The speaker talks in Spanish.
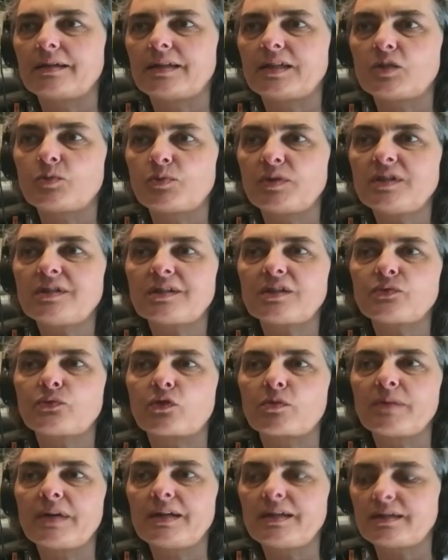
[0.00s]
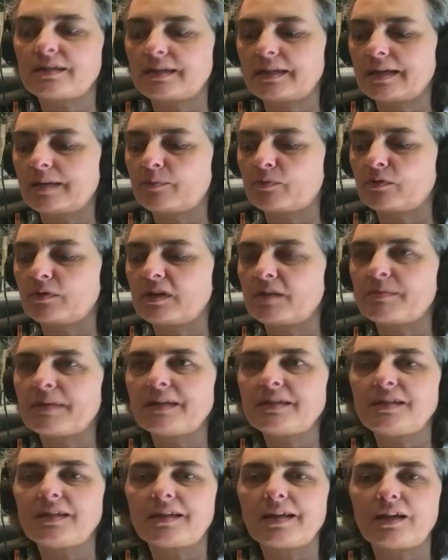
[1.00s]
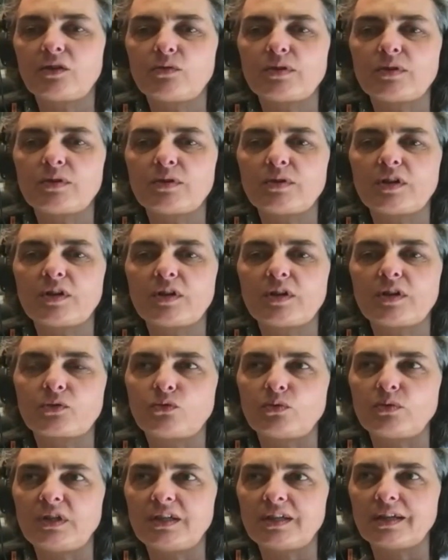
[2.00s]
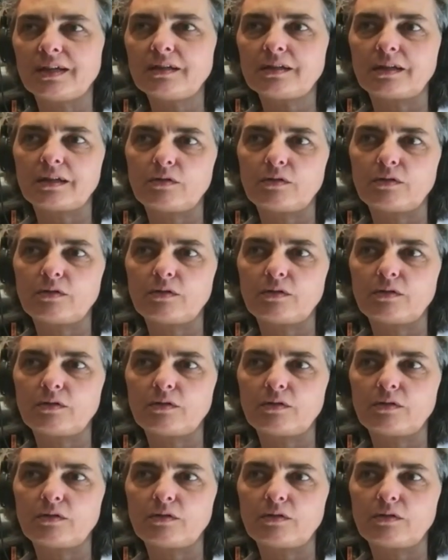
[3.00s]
Después, transformar esta problemática en una oportunidad,